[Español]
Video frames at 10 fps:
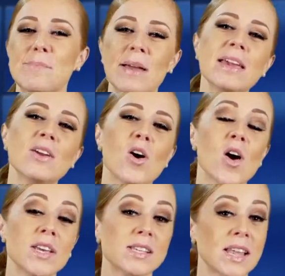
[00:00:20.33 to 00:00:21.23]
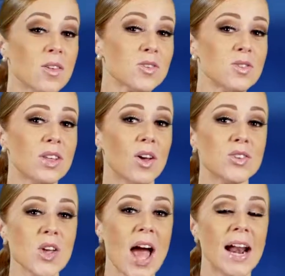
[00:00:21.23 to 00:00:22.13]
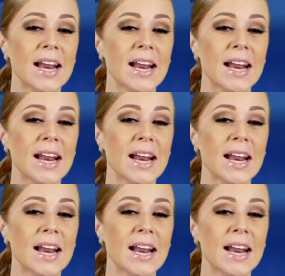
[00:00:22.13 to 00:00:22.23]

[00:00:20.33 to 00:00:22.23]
de México y Estados Unidos